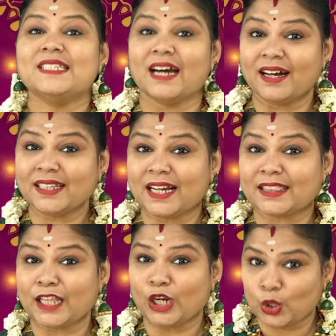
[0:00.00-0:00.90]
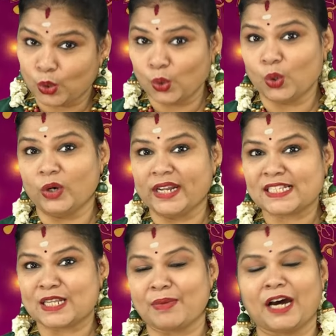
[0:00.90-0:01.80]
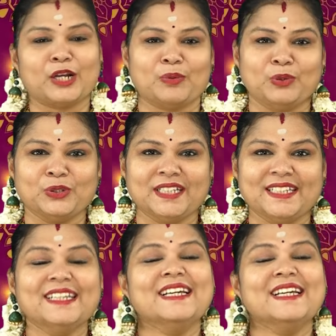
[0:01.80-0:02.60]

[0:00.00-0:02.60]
ஜாதகத்தில் குரு நீசமாகிற போது